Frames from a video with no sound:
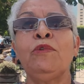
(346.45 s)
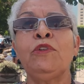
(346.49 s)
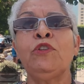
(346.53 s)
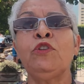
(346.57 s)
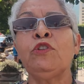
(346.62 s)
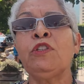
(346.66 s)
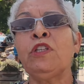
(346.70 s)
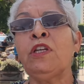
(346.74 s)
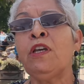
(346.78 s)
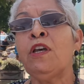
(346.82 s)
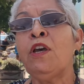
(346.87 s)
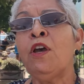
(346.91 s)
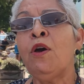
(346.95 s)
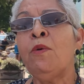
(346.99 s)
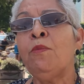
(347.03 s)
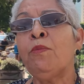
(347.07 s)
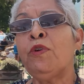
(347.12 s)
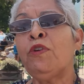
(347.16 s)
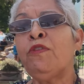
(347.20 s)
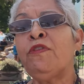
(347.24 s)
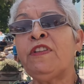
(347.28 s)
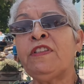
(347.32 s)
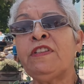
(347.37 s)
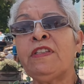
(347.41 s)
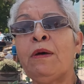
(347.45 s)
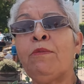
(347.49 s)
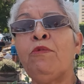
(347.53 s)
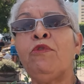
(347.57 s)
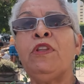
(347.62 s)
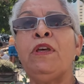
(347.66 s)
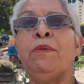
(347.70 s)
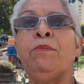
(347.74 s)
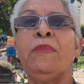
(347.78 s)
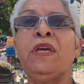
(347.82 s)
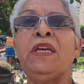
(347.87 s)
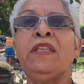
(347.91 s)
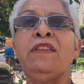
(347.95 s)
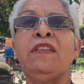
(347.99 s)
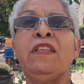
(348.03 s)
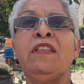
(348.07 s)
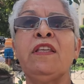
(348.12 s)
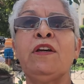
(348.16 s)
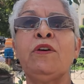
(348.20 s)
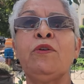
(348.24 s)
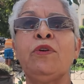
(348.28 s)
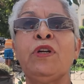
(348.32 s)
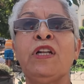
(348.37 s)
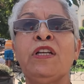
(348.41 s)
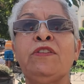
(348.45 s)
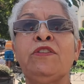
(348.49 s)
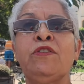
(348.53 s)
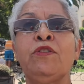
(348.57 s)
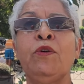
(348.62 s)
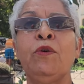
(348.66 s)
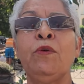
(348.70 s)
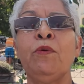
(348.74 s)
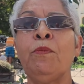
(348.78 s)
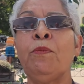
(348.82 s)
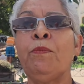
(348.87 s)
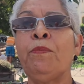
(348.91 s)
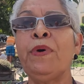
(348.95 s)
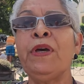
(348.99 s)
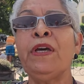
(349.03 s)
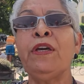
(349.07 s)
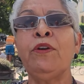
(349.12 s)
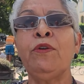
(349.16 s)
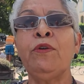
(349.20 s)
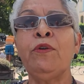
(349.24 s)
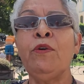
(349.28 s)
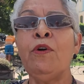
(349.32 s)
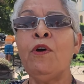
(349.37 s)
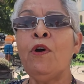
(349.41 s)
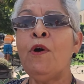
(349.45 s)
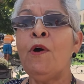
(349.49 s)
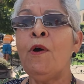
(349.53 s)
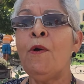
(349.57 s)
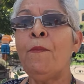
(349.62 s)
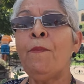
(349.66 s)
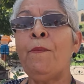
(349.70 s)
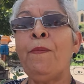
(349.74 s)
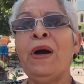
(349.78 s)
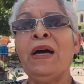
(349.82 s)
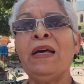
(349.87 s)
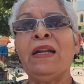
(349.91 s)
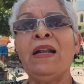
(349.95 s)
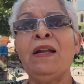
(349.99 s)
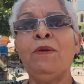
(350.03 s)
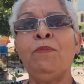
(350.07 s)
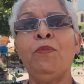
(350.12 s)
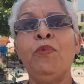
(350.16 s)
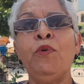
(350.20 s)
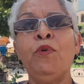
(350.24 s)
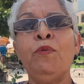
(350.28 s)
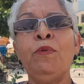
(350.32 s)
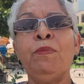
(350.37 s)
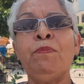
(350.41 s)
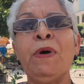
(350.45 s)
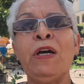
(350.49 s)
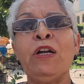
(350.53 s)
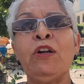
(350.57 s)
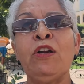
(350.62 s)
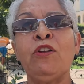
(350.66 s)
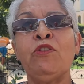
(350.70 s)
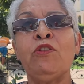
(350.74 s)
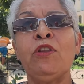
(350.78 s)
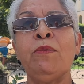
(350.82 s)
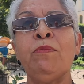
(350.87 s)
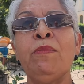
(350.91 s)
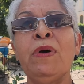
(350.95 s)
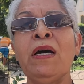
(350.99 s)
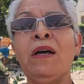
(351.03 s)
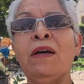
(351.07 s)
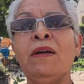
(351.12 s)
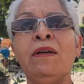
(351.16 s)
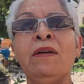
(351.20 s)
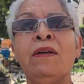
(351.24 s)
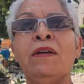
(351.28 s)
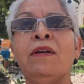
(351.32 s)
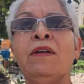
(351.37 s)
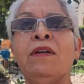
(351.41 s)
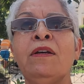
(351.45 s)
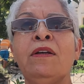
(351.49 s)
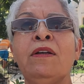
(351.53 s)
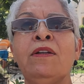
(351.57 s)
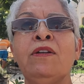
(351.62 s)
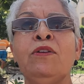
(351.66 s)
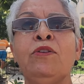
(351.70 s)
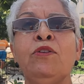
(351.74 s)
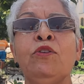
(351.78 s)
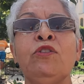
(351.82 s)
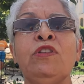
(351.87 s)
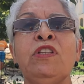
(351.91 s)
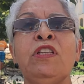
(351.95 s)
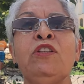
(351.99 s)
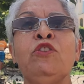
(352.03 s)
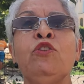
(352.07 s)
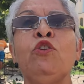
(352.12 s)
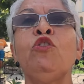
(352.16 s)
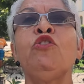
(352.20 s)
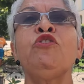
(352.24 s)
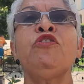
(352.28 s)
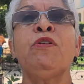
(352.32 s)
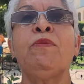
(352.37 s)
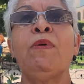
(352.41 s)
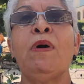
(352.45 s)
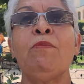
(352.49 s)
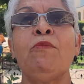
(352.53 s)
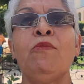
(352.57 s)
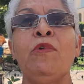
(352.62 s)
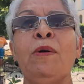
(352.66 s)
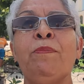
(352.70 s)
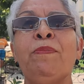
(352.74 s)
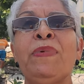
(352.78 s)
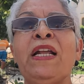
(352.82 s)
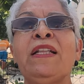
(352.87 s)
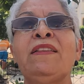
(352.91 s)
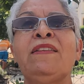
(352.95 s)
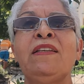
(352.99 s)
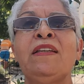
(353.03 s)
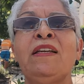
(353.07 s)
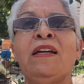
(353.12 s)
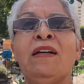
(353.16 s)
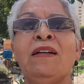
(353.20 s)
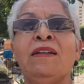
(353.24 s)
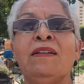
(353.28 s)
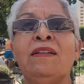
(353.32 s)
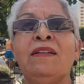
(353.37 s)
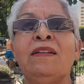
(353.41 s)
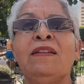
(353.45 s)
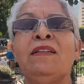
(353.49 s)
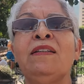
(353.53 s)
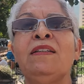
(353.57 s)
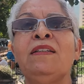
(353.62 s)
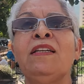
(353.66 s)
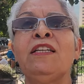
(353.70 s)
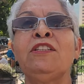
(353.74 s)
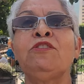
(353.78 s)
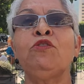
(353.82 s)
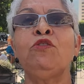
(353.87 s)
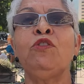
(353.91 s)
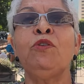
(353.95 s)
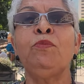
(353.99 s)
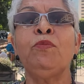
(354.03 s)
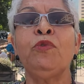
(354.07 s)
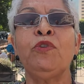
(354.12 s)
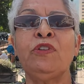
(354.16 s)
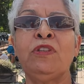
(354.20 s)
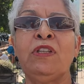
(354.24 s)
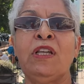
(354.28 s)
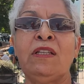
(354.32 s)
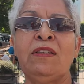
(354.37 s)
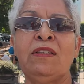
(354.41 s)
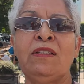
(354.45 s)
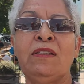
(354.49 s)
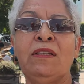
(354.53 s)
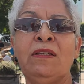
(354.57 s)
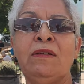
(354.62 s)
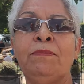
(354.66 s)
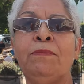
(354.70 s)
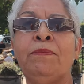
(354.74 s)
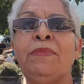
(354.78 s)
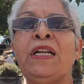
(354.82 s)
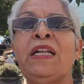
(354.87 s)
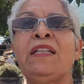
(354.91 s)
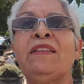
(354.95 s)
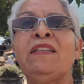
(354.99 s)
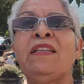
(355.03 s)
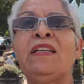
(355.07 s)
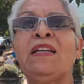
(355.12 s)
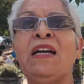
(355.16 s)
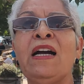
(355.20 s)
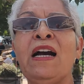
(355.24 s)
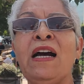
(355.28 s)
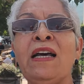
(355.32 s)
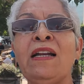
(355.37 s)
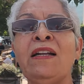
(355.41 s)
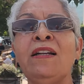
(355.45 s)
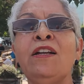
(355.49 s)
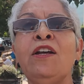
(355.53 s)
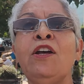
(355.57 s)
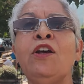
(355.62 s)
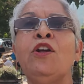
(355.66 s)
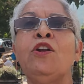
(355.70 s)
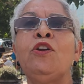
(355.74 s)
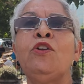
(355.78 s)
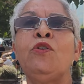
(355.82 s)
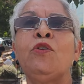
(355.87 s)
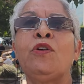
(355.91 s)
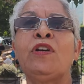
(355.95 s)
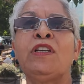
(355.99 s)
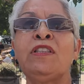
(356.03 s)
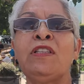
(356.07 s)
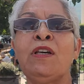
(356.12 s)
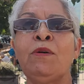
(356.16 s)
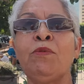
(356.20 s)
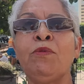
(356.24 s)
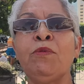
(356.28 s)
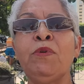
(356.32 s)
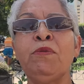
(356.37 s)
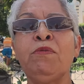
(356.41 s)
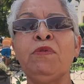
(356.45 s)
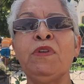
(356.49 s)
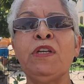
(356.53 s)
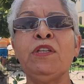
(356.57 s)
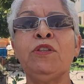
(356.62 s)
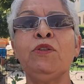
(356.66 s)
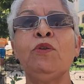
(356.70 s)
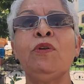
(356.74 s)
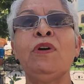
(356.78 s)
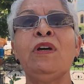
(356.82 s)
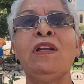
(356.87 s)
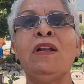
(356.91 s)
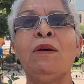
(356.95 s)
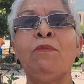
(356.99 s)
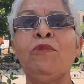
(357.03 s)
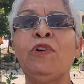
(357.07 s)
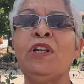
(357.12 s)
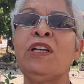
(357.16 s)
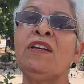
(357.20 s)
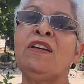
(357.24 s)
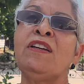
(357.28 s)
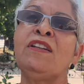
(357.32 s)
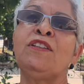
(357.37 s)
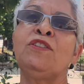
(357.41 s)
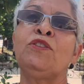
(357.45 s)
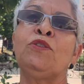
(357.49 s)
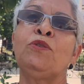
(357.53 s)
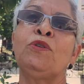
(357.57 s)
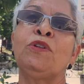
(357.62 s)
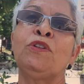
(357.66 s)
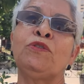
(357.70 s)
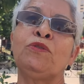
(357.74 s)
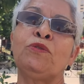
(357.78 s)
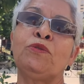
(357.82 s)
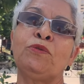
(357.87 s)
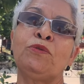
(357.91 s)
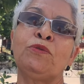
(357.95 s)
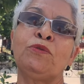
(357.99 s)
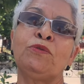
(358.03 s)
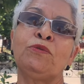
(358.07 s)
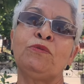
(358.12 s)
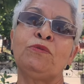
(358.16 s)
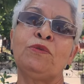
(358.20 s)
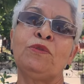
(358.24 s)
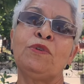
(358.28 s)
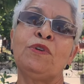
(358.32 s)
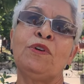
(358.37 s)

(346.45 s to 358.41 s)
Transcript: Entonces, profesamos de mente y de corazón, pero para el público, para los demás, no, no lo llevamos a práctica. Y eso es lo importante, practicar lo que estamos viviendo, el amor en Cristo Jesús.